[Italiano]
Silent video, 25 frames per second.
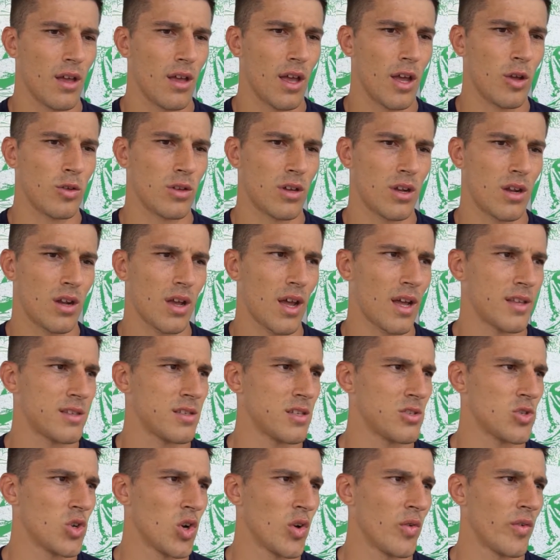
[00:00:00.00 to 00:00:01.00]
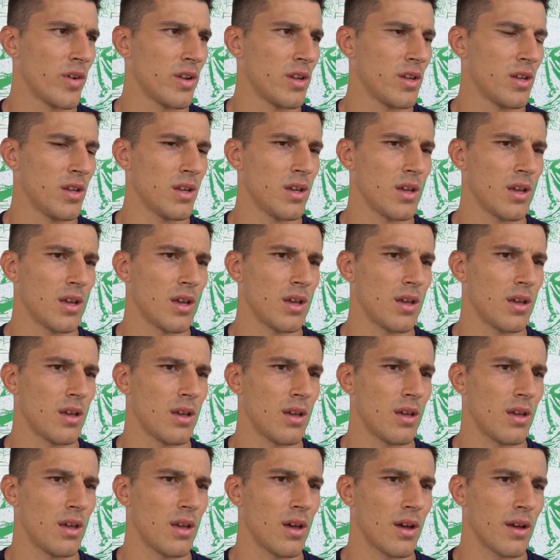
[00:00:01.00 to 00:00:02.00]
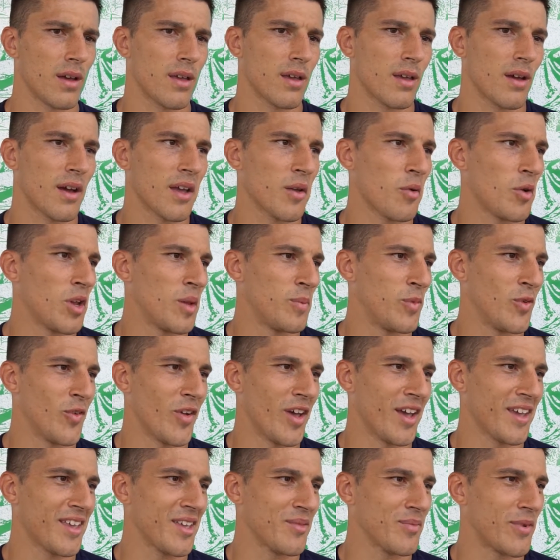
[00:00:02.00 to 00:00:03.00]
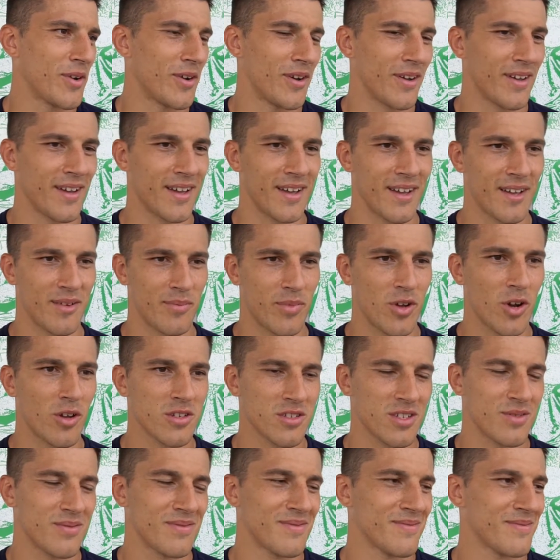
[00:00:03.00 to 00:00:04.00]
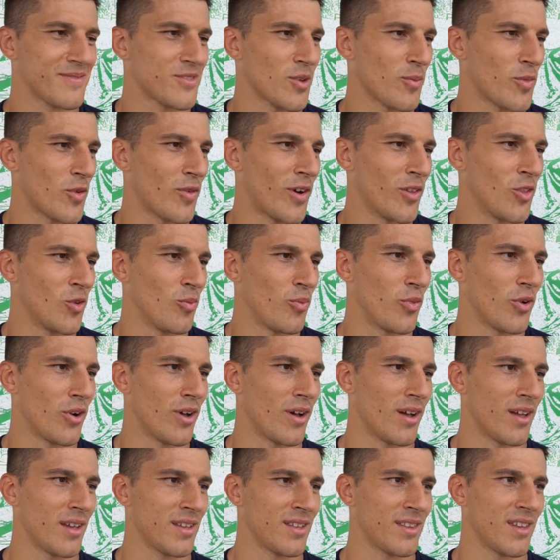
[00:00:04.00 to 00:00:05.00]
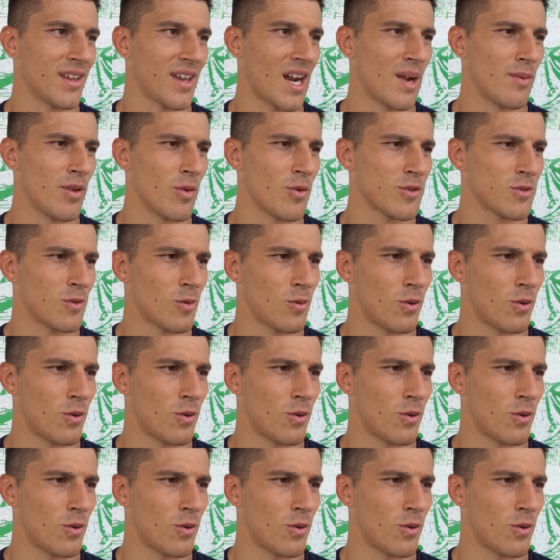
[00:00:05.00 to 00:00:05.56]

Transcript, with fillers: aiutare i ragazzi giovani e, e anche, anche, quelli più vecchi, però, eh, però sì, sto provando un po' a integrarmi in questo